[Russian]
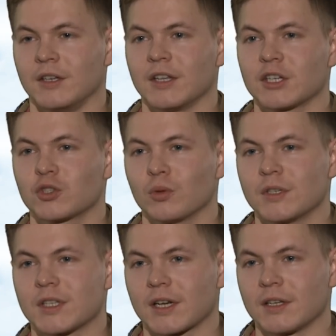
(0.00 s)
и наша
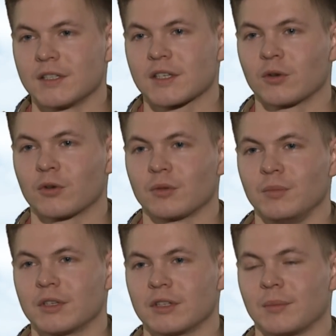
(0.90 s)
область, Архангельская, город
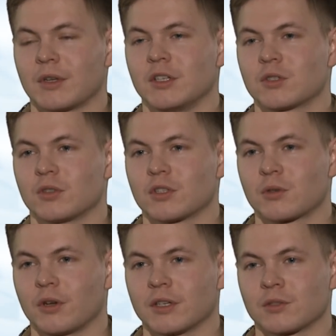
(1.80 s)
Мины, там традиционная
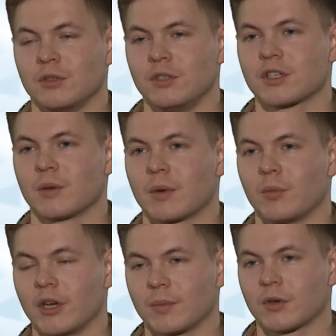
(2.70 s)
стройка студенческое
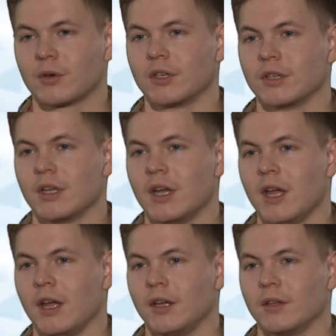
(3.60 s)
поморье проходит
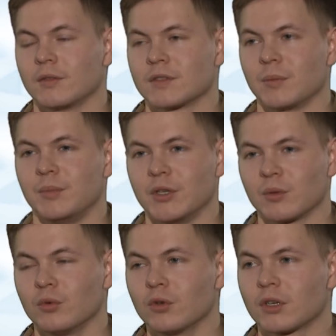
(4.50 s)
в
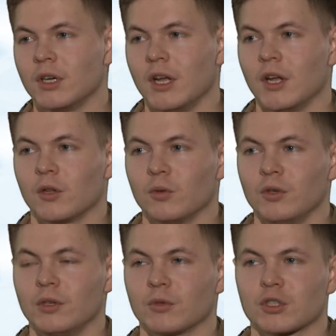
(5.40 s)
Санкт-Петербург. Ну
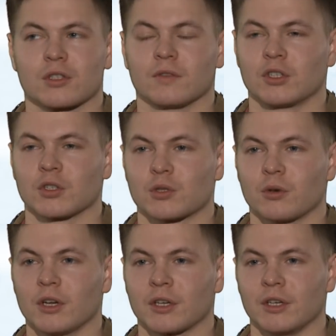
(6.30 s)
и множество еще
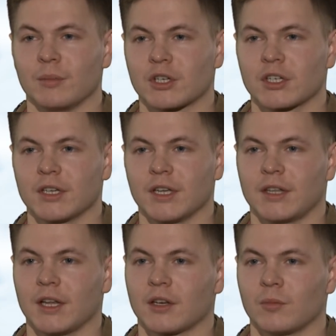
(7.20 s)
строек небольших, где
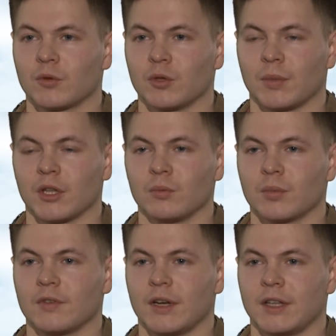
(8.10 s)
отряды работают по одному,
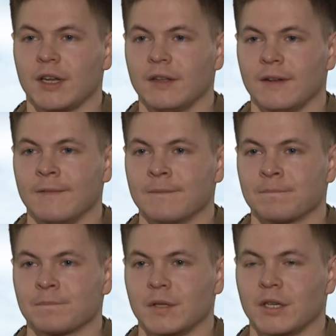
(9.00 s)
по два отряда.
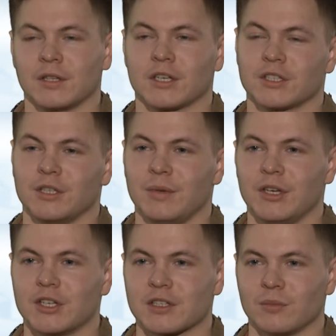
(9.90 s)
Их даже не
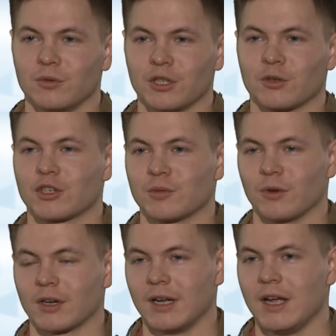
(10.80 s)
перечисли будет, их очень
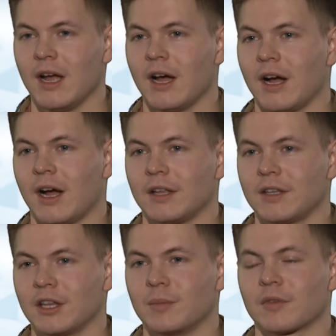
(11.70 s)
много. А
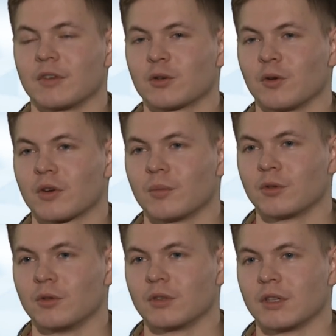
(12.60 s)
отряды проводников
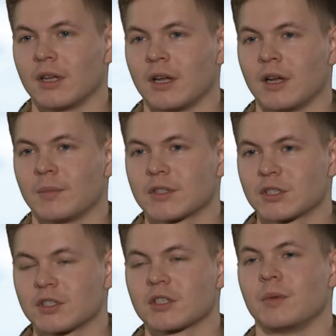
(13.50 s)
работают на
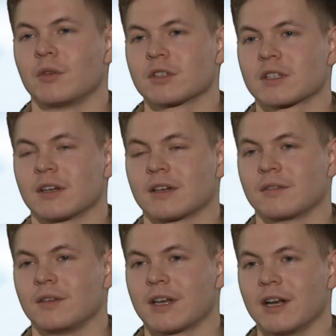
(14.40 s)
пассажирских перевозках
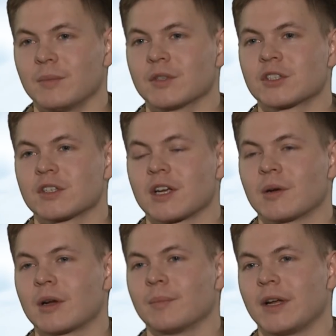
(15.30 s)
федеральной
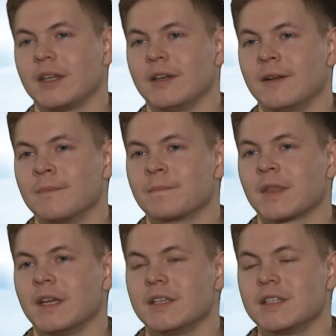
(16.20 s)
пассажирской компании.
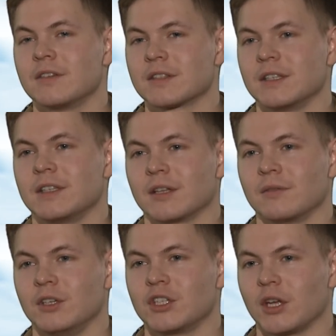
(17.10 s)
Сервисный отряд
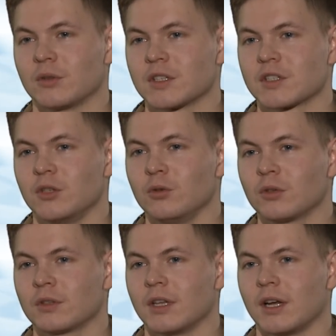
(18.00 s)
выезжает у нас на
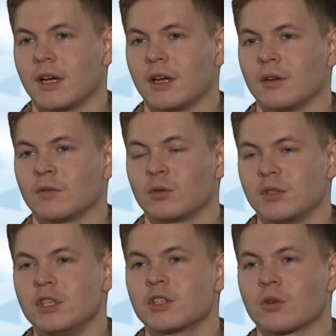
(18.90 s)
юг, на, в
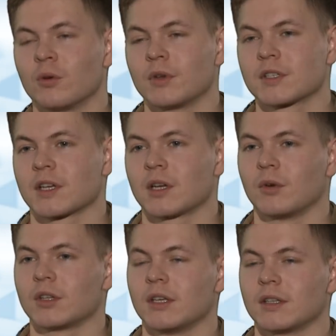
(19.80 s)
туристических комплексах
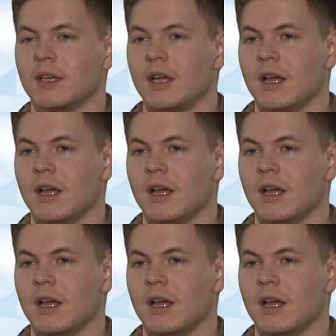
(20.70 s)
работает.